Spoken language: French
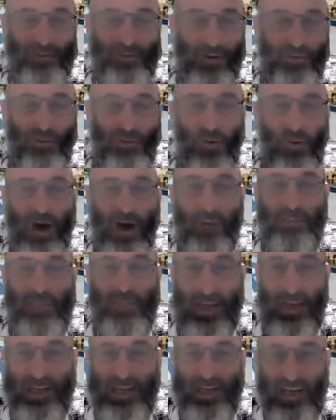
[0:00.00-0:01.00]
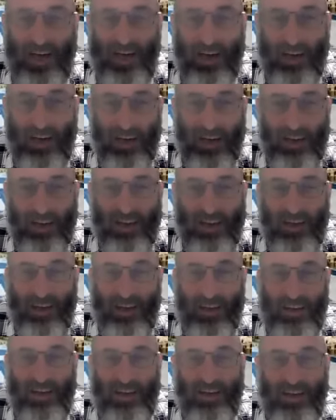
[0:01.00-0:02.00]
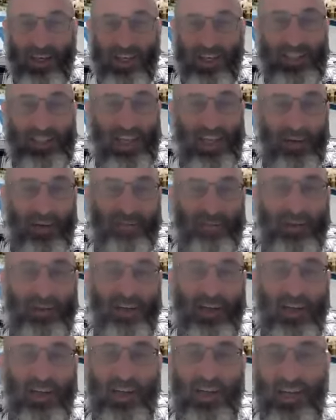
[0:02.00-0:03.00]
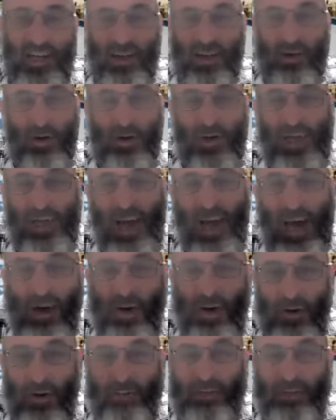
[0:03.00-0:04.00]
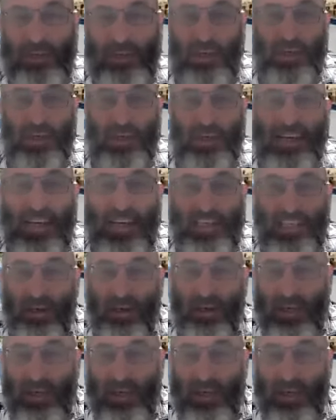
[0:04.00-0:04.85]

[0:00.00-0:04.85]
va vouloir bénir euh, Esav, et que Yaakov va se déguiser en